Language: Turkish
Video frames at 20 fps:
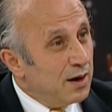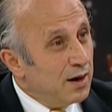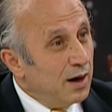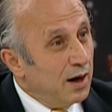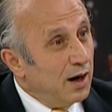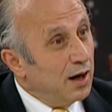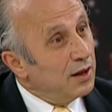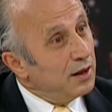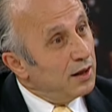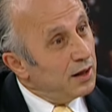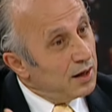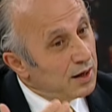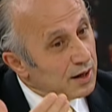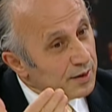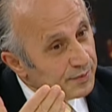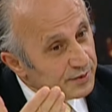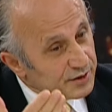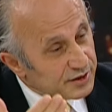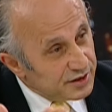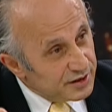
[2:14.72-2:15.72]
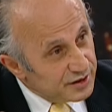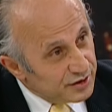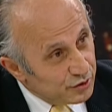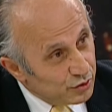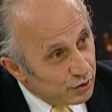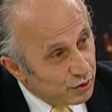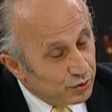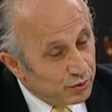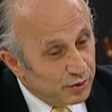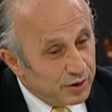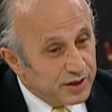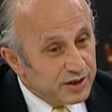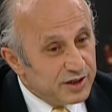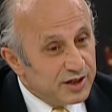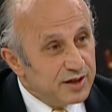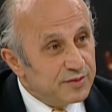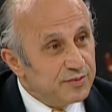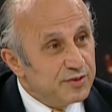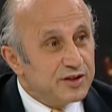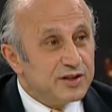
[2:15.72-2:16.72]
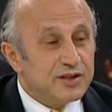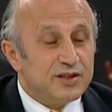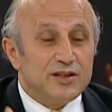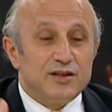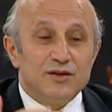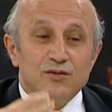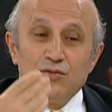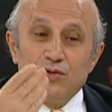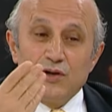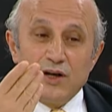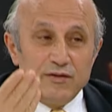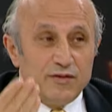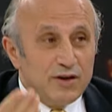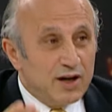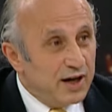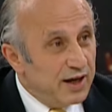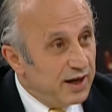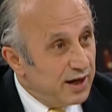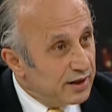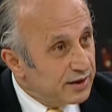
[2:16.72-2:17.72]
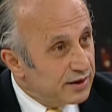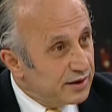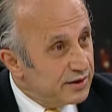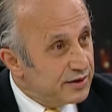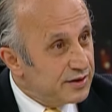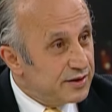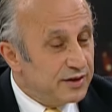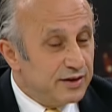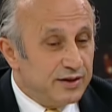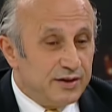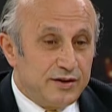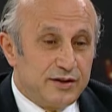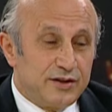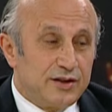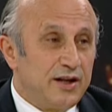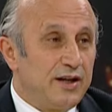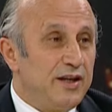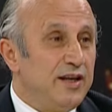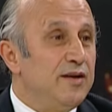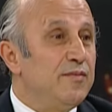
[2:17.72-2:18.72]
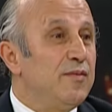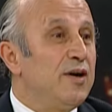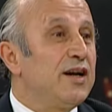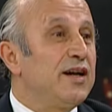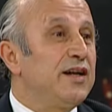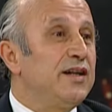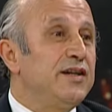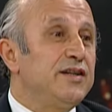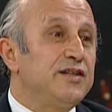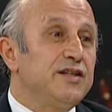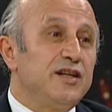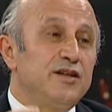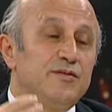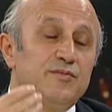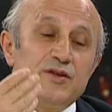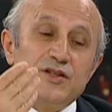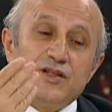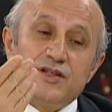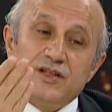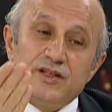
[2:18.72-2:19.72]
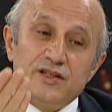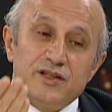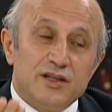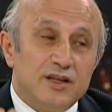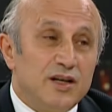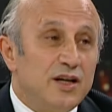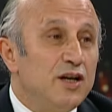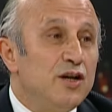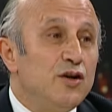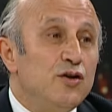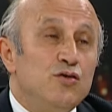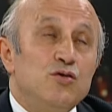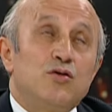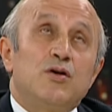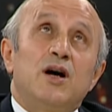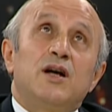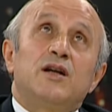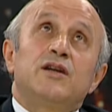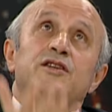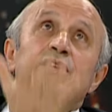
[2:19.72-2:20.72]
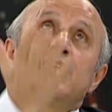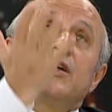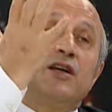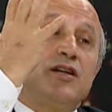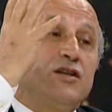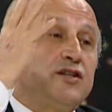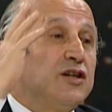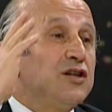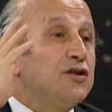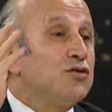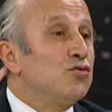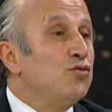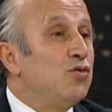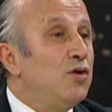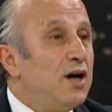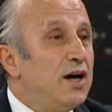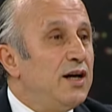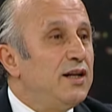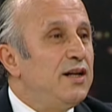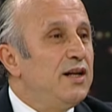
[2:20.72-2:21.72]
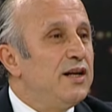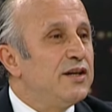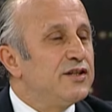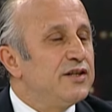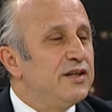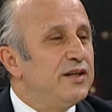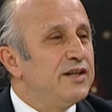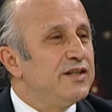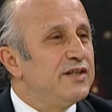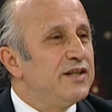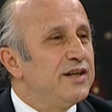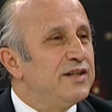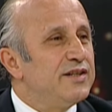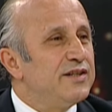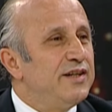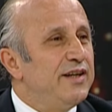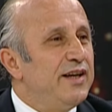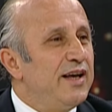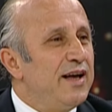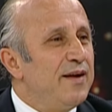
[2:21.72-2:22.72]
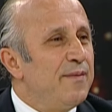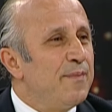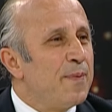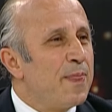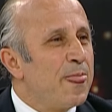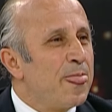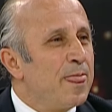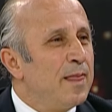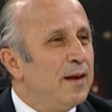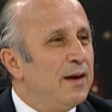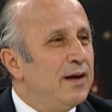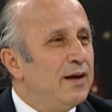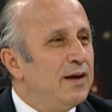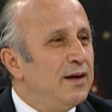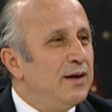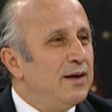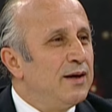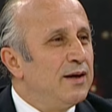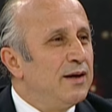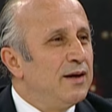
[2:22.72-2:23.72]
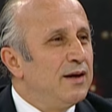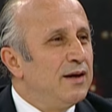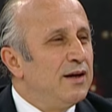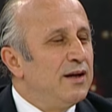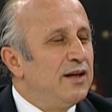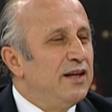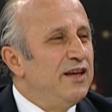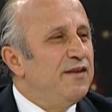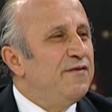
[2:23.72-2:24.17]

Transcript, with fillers: Allah'a biz sizi götüreceğiz. Biz sizin uhrevi hayatınızı işte imar edeceğiz. Biz sizi yukarı çekeceğiz, ruhanileştireceğiz diye Peki hocam. Kimi...